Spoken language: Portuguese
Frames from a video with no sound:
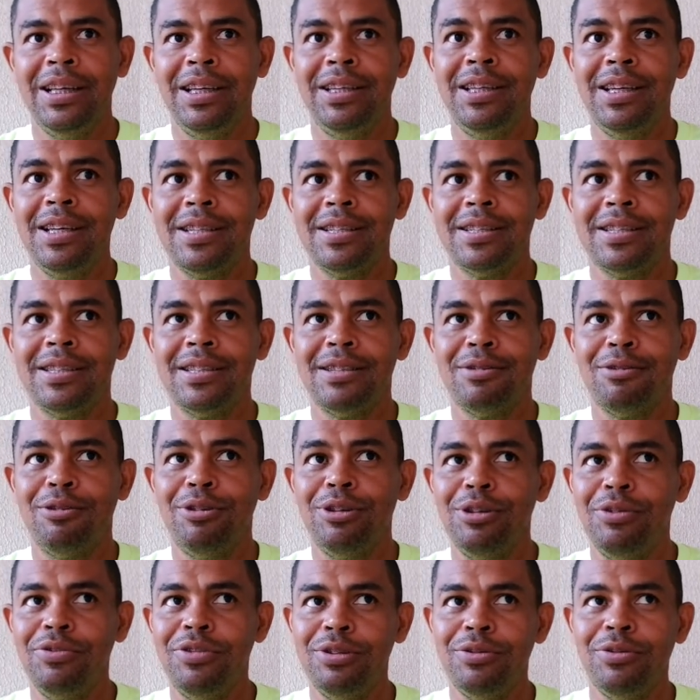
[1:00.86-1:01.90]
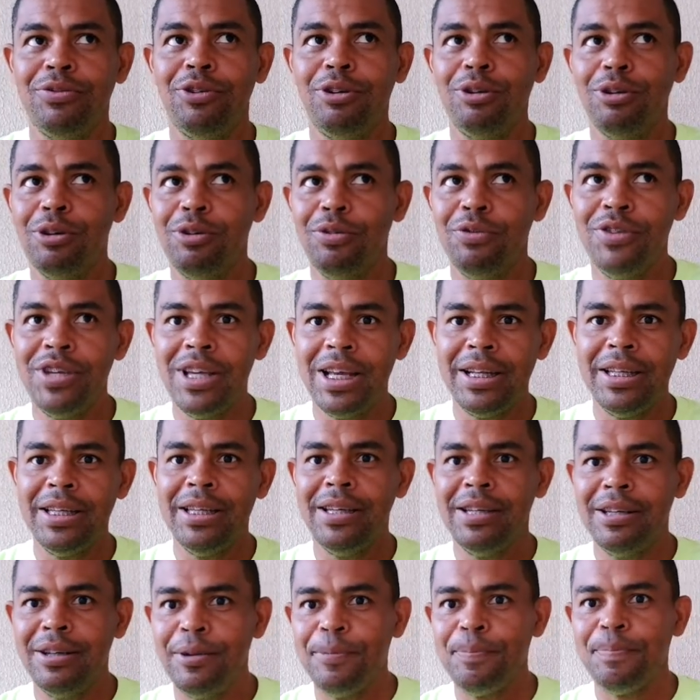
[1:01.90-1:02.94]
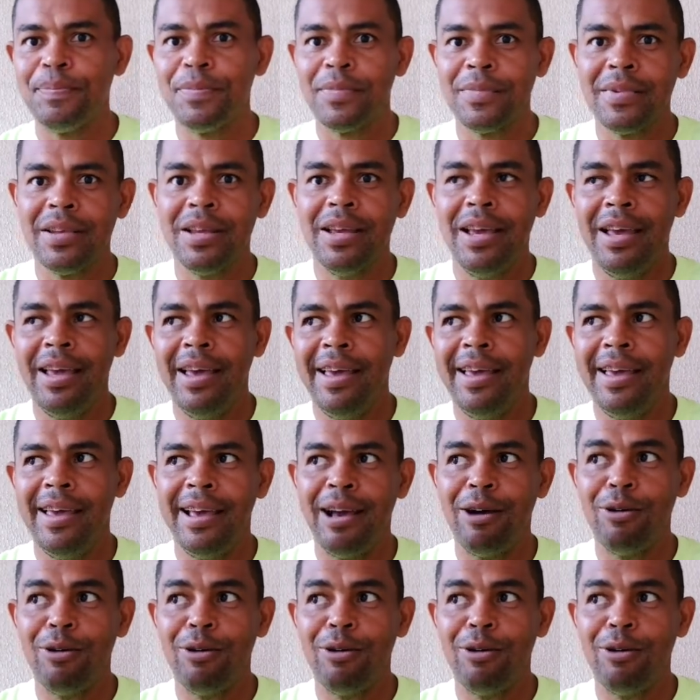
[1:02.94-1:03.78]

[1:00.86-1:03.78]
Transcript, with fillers: e esse, quando eu vi no fôlego, eu vi ali é,